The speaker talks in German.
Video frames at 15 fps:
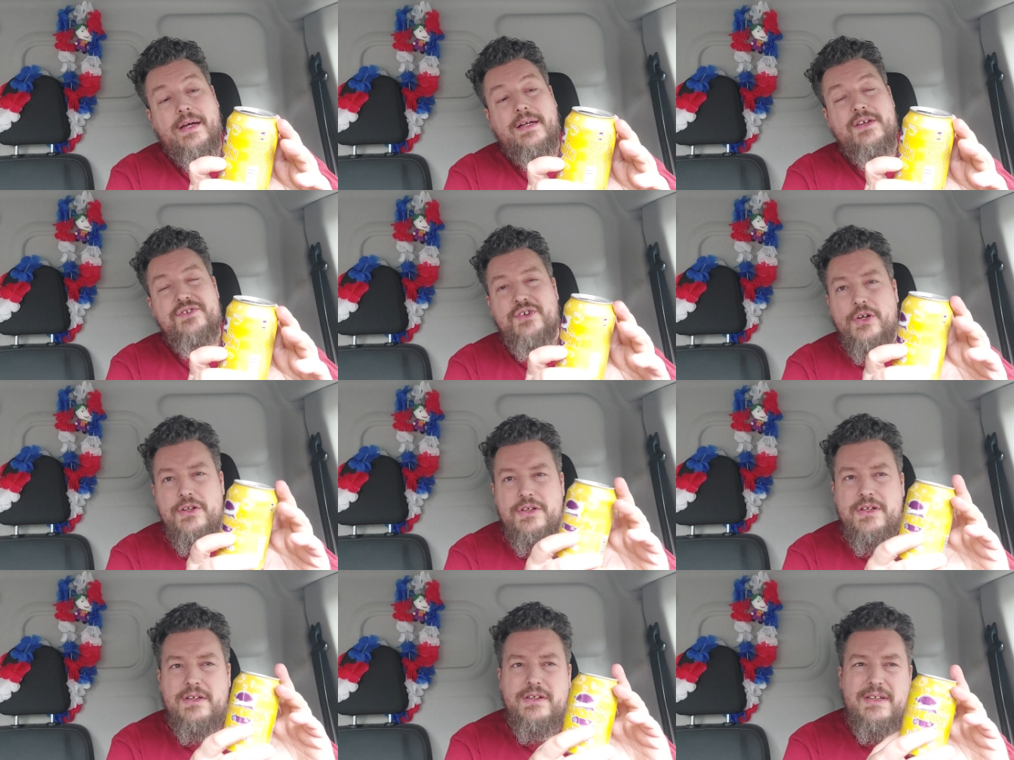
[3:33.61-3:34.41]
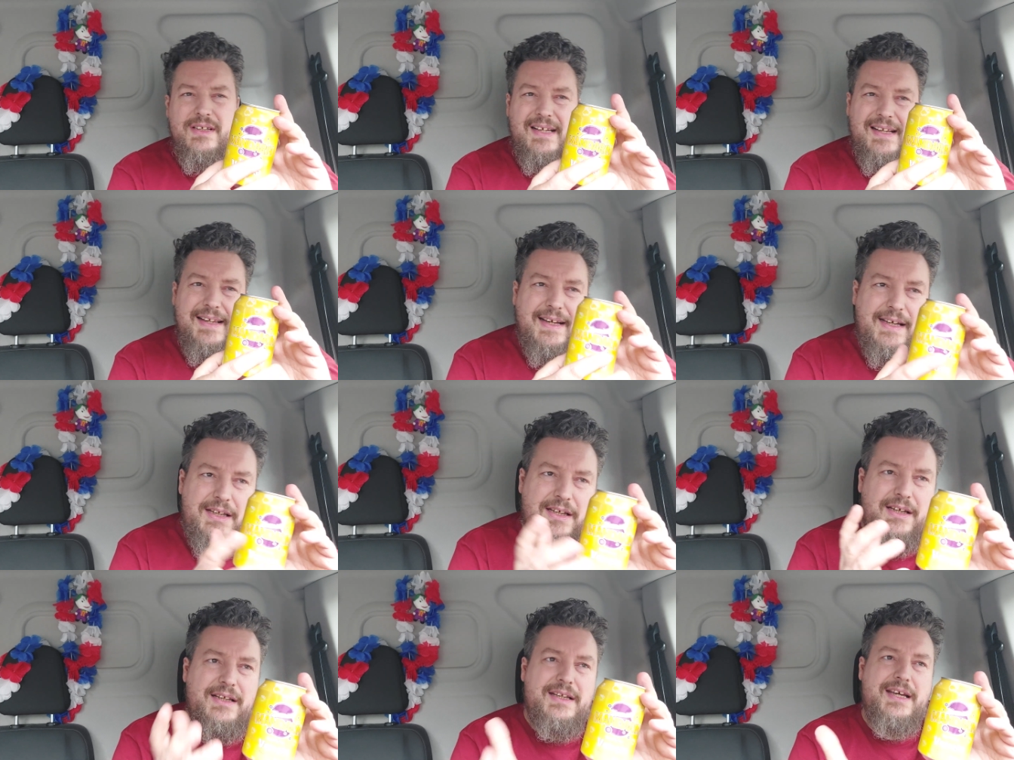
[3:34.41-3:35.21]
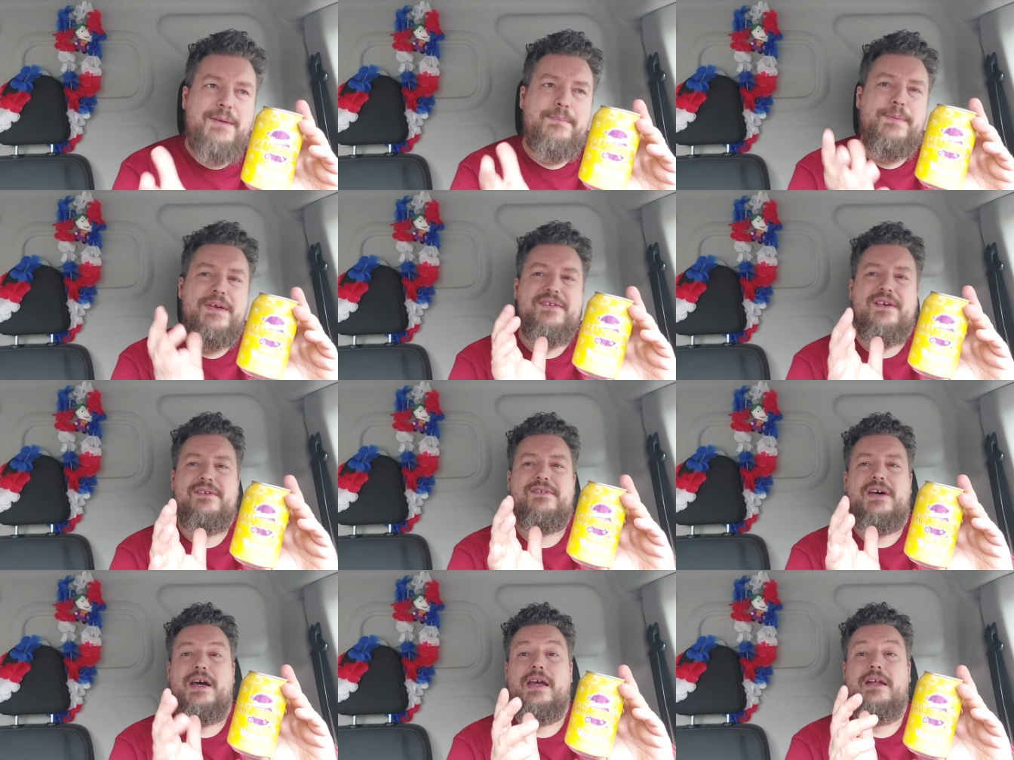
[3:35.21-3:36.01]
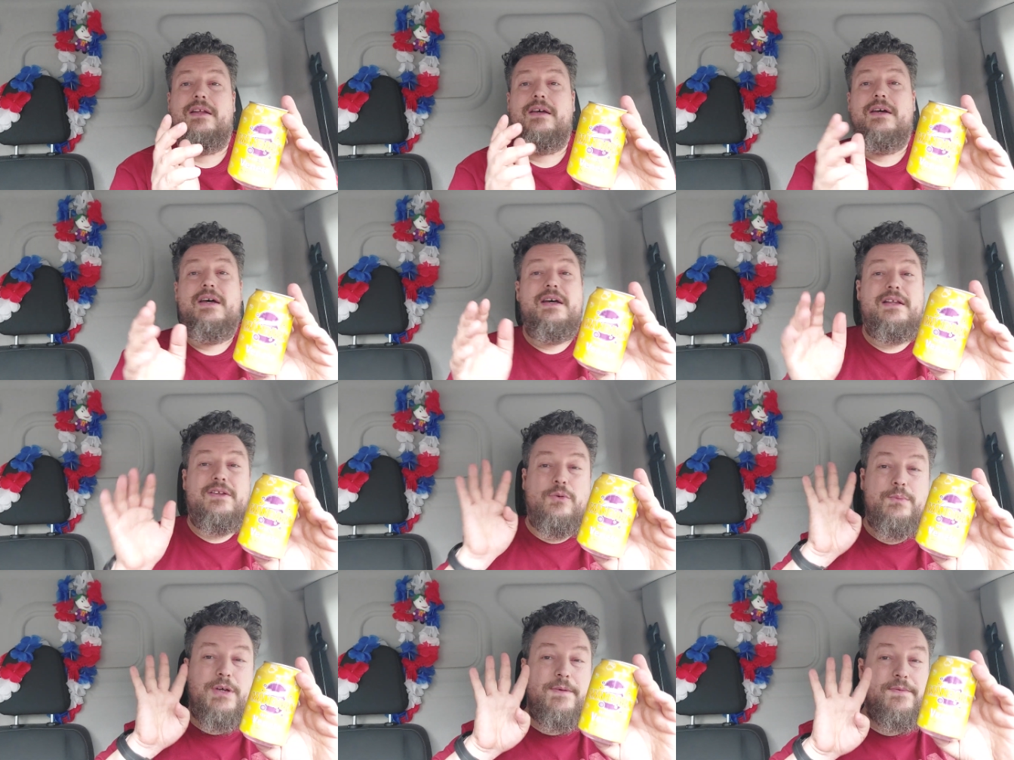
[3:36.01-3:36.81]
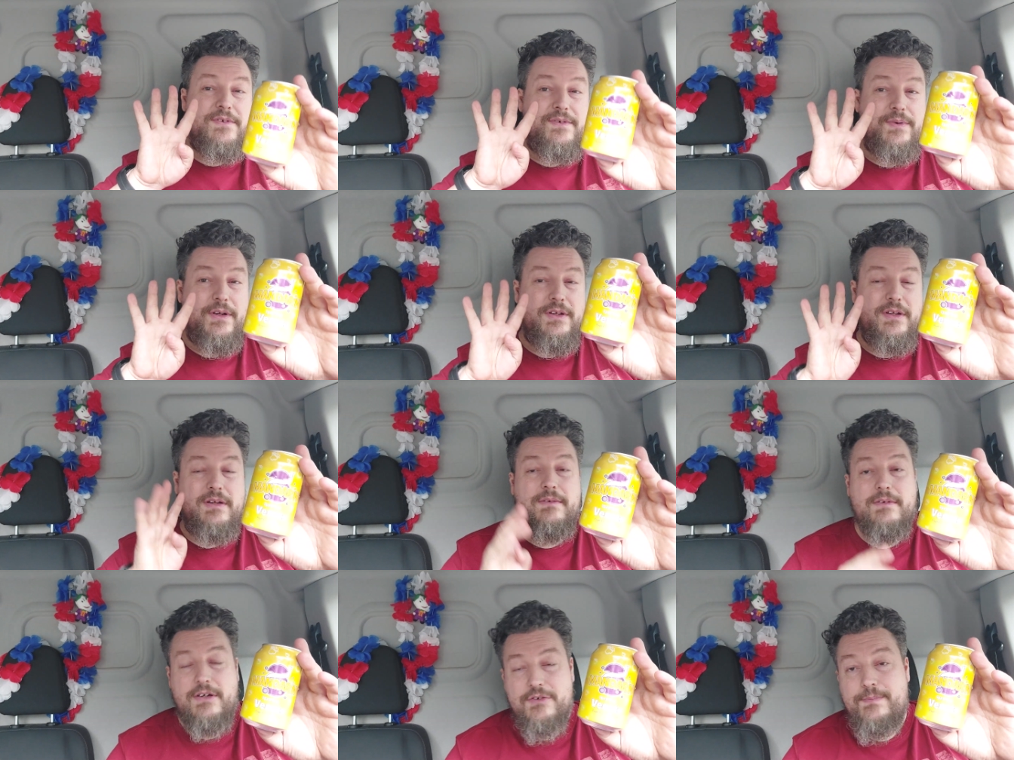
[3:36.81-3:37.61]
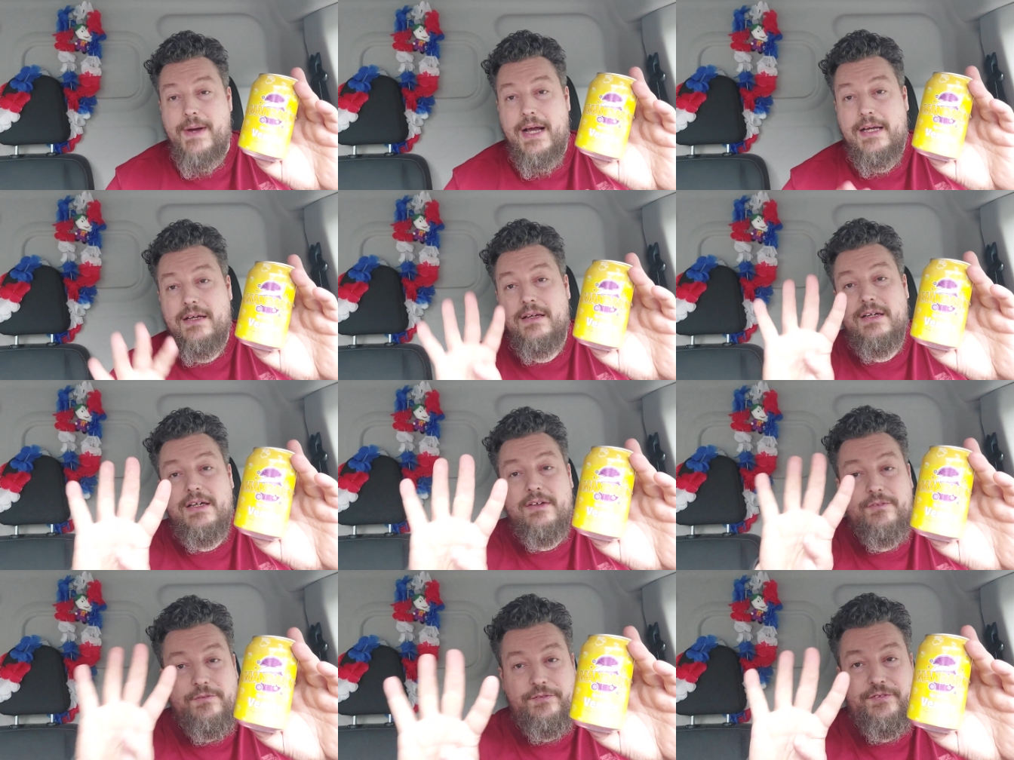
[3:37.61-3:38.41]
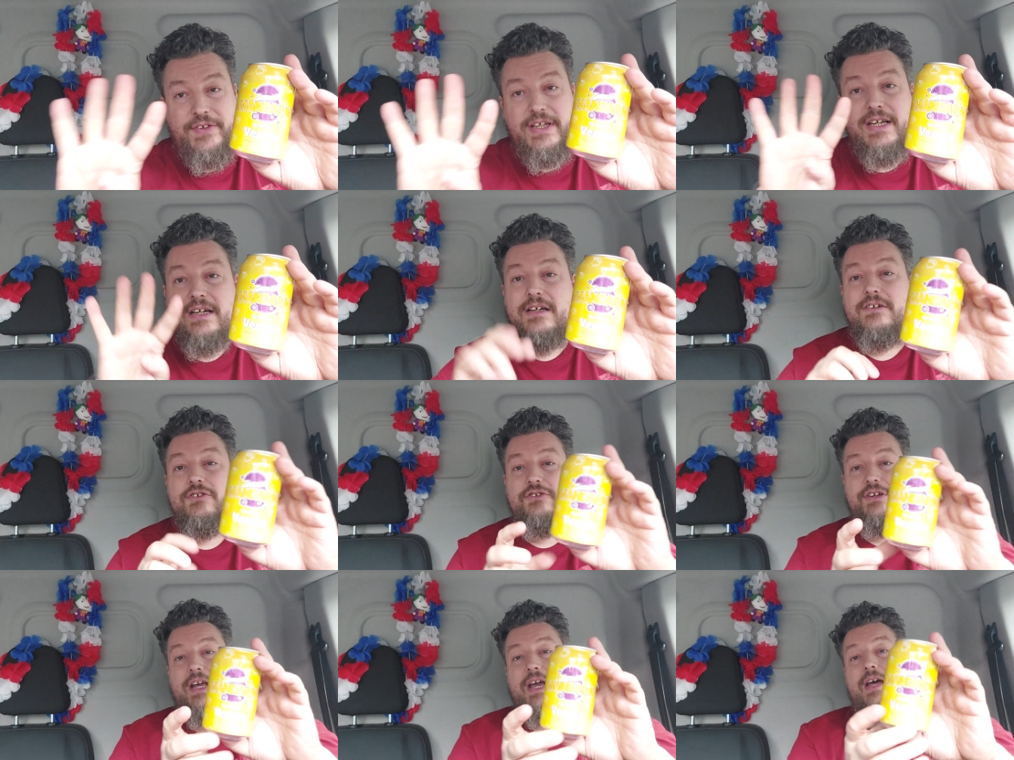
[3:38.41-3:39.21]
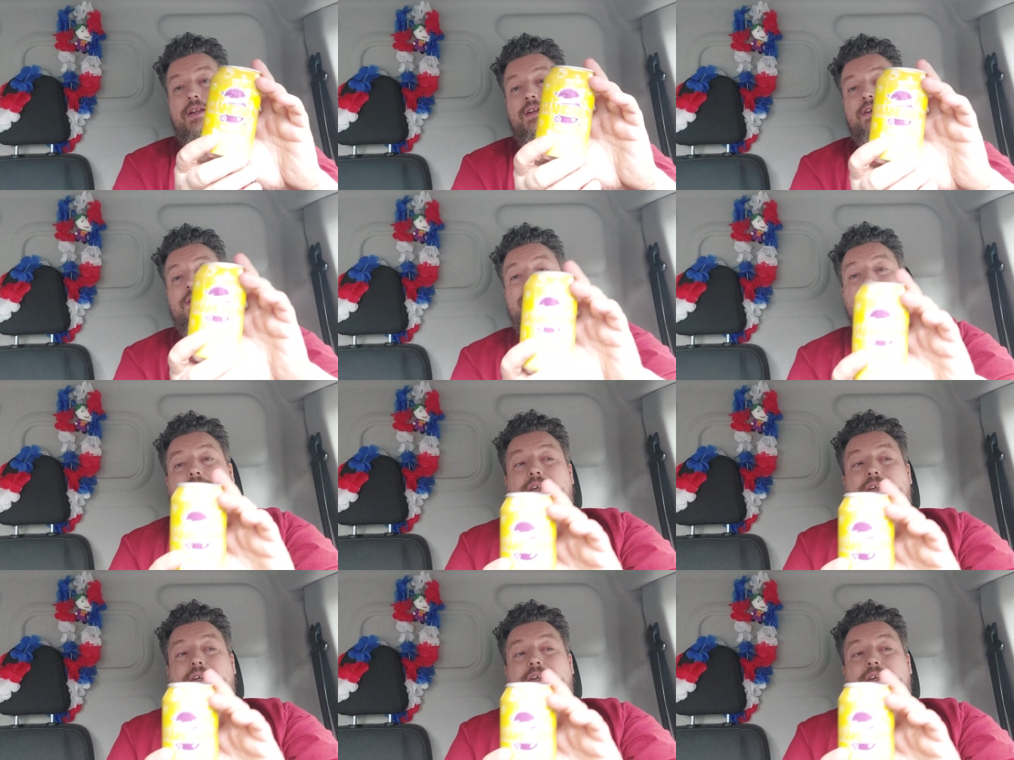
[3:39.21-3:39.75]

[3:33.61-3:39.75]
Es könnte eine kleine Idee besser sein. Drum gibt es von Geschmack vier Sterne.